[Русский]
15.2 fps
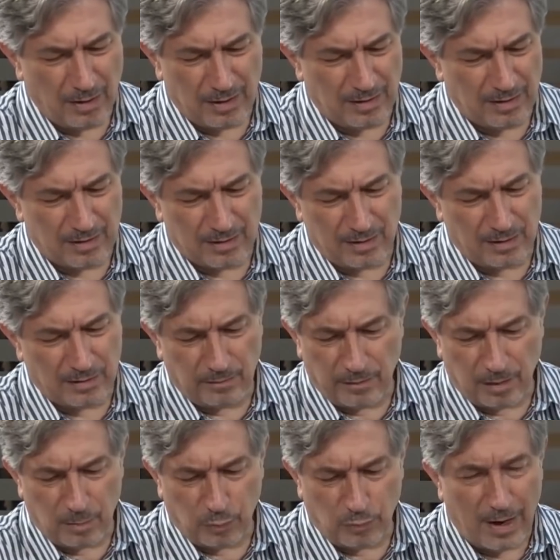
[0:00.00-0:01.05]
Например,
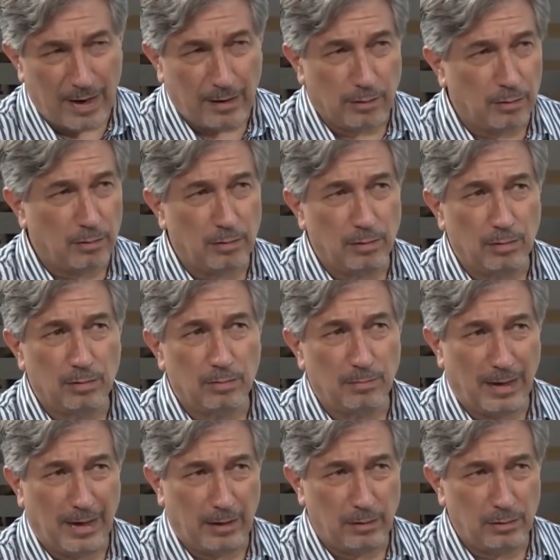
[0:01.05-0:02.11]
поражение Армении в
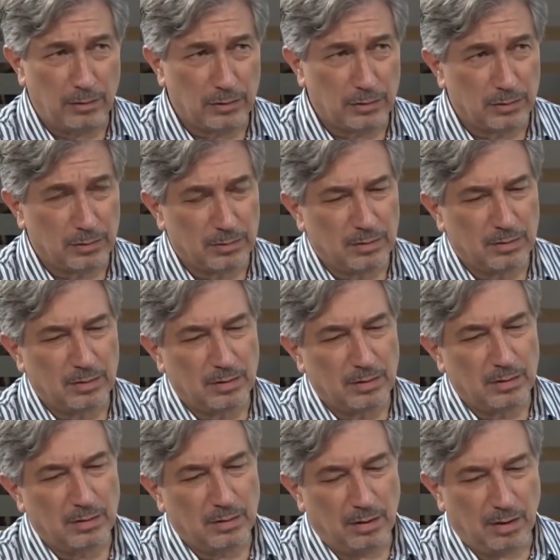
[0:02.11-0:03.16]
войне по большому
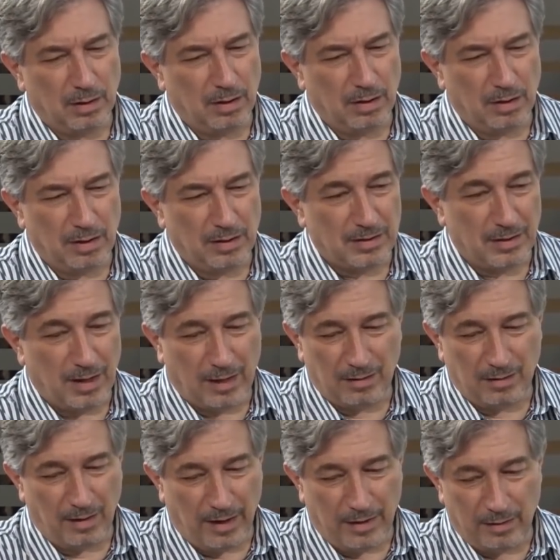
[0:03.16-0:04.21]
счету было
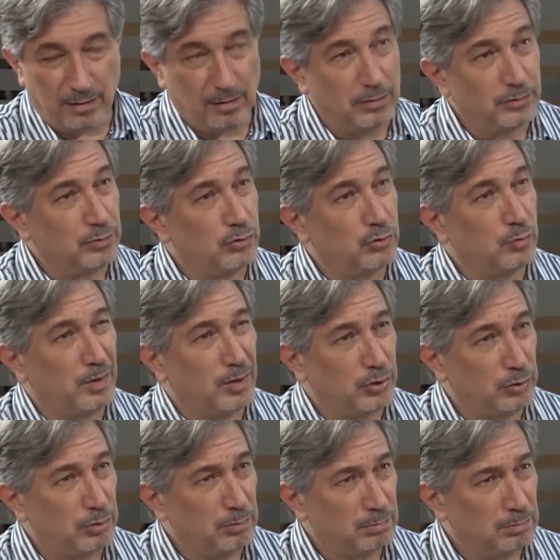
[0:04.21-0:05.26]
поражением российской военной
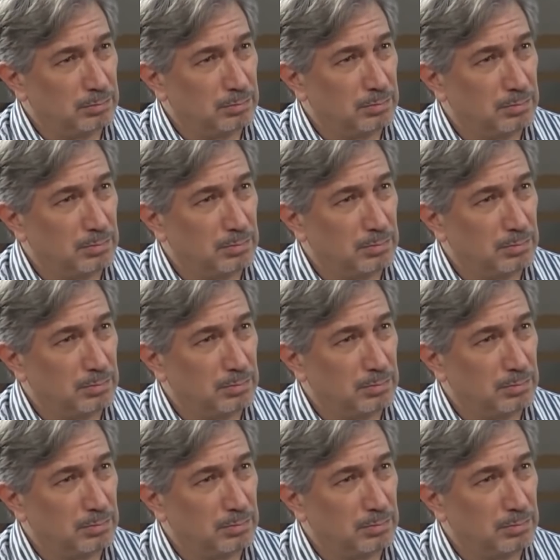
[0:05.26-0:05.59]
системы.